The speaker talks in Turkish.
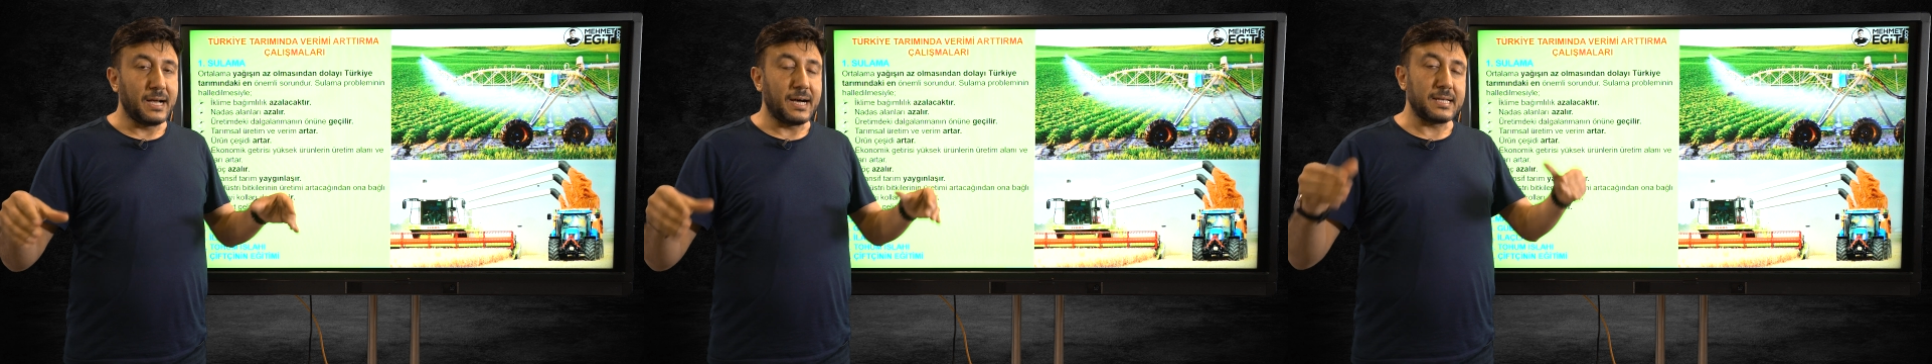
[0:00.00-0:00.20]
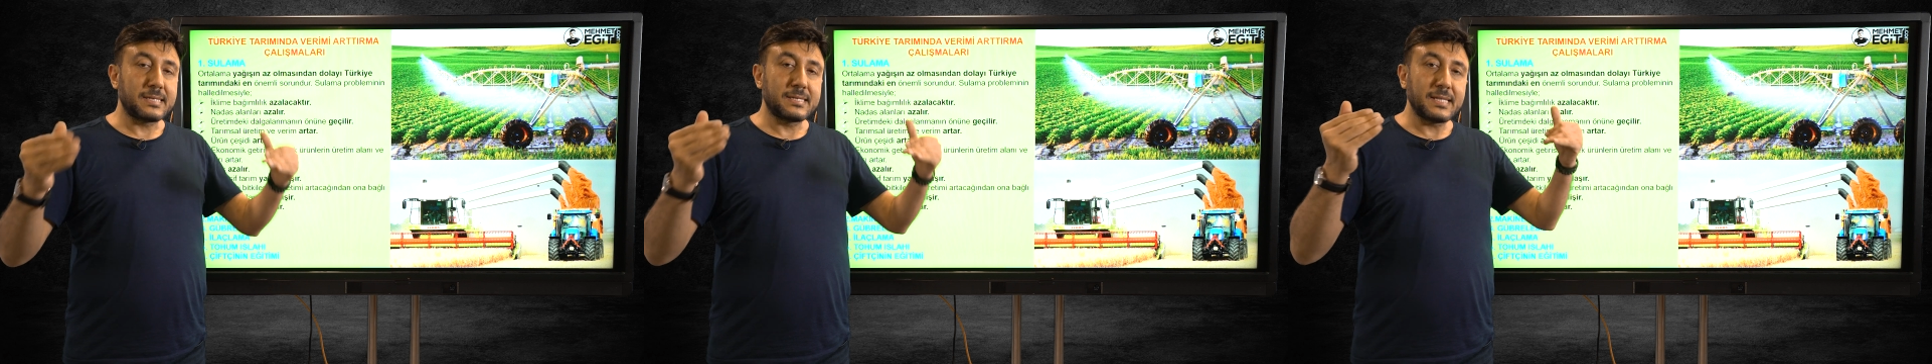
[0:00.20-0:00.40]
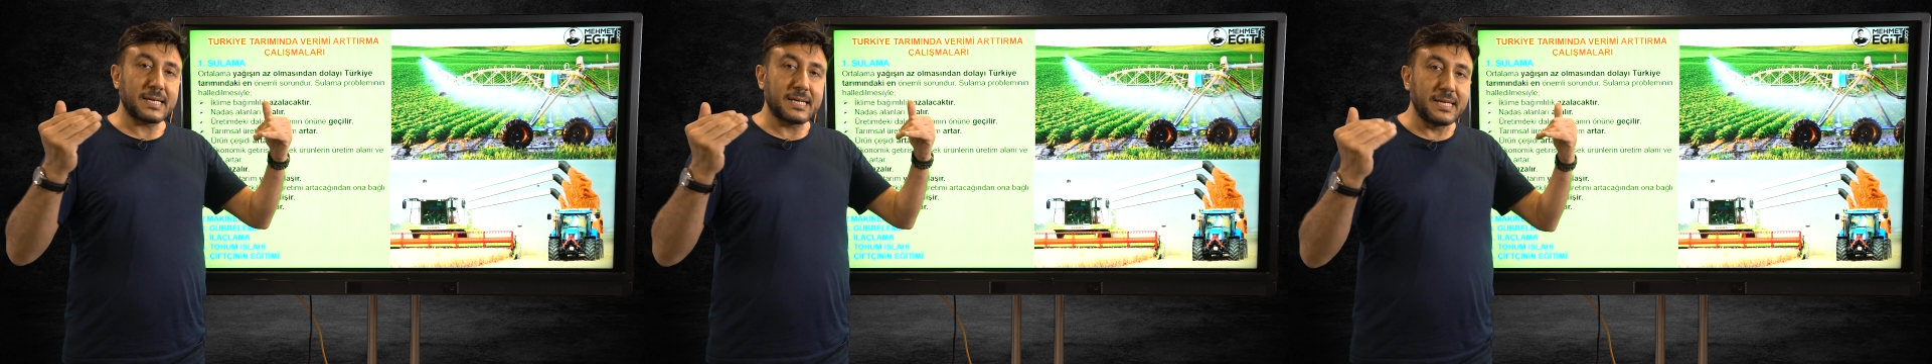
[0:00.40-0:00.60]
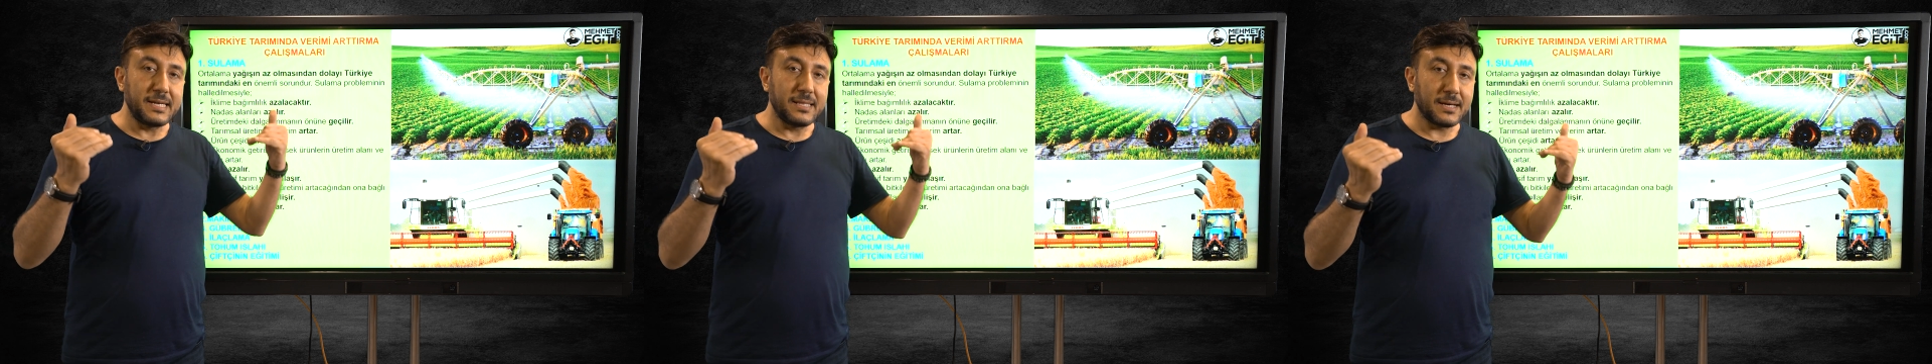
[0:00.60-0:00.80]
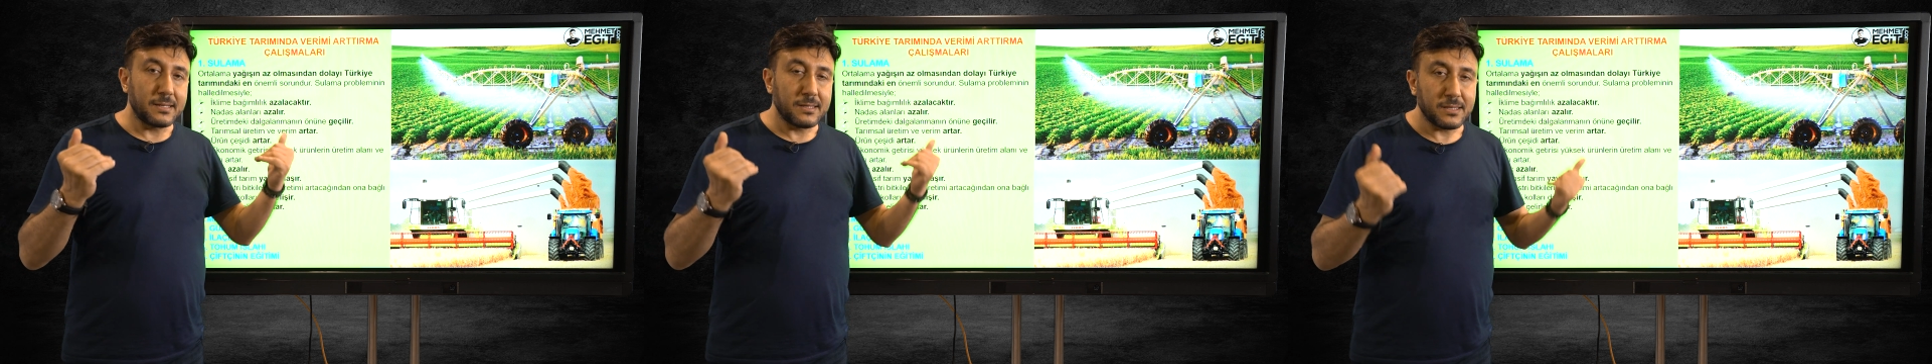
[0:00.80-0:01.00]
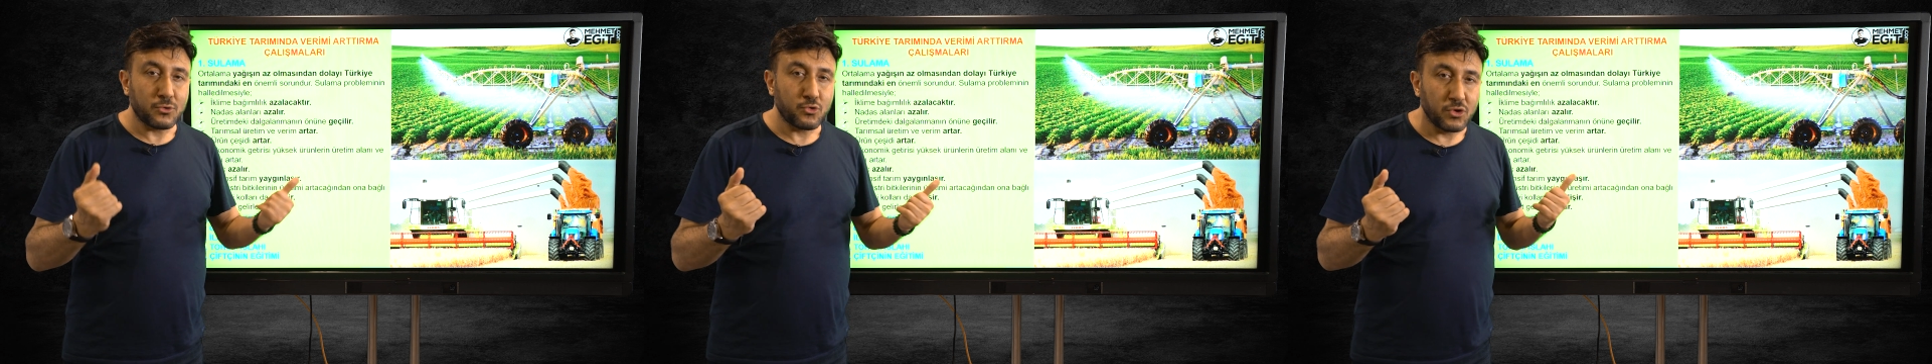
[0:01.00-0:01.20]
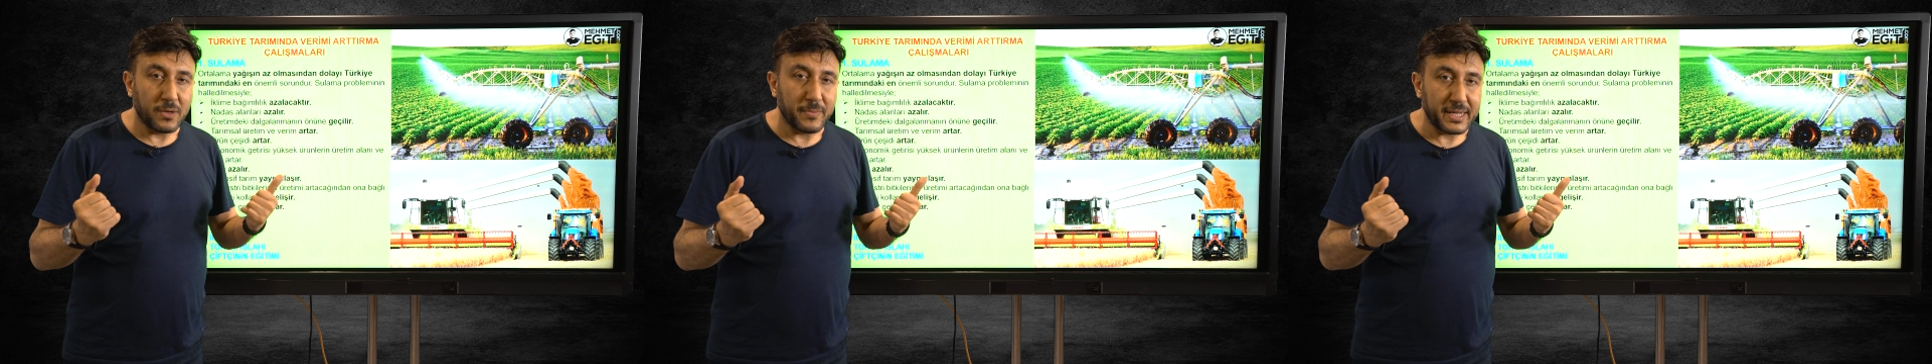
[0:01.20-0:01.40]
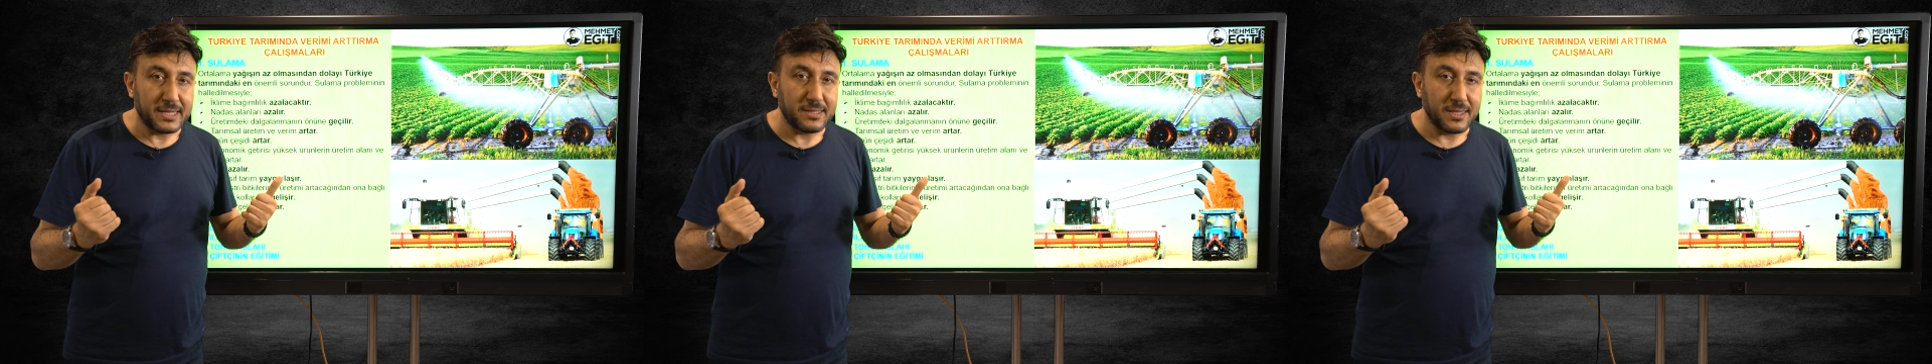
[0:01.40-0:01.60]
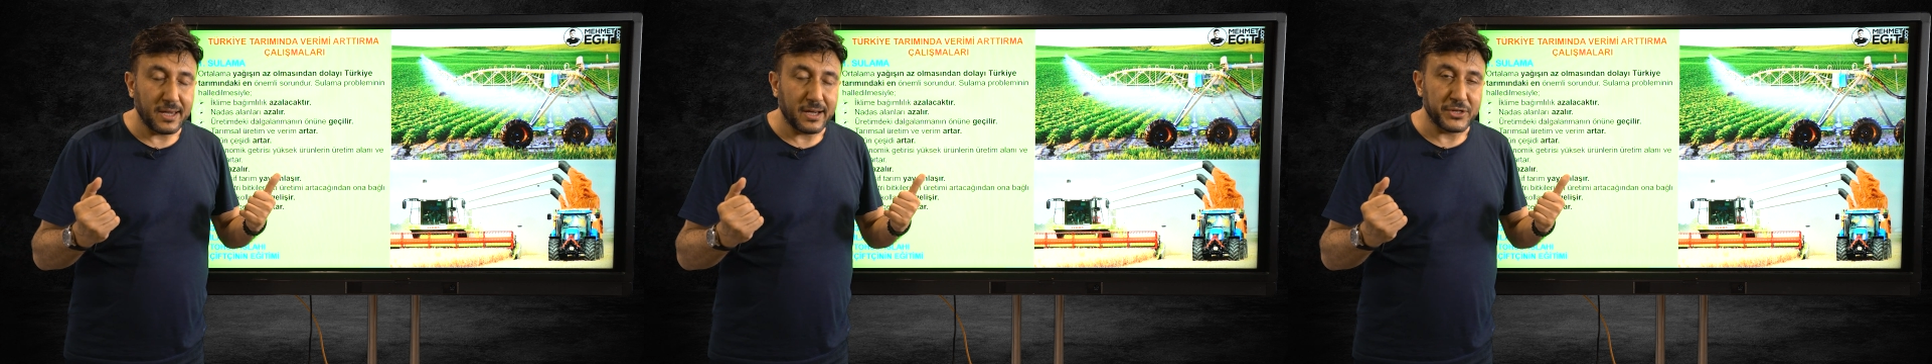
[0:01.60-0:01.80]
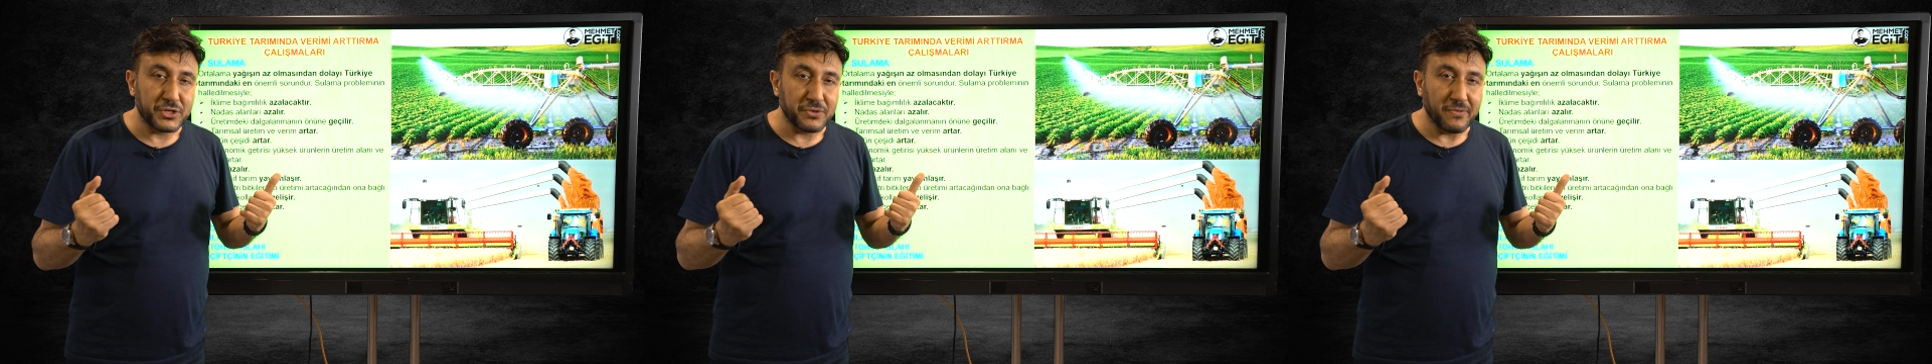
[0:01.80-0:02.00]
Aslında kıyılarda da sulama
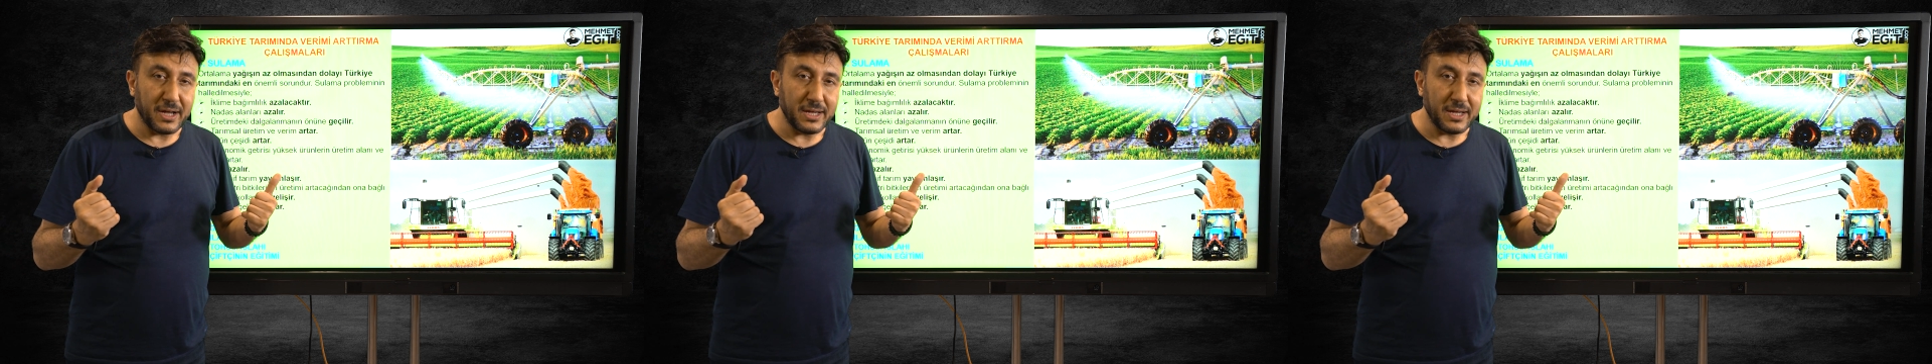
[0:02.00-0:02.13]
ihtiyacı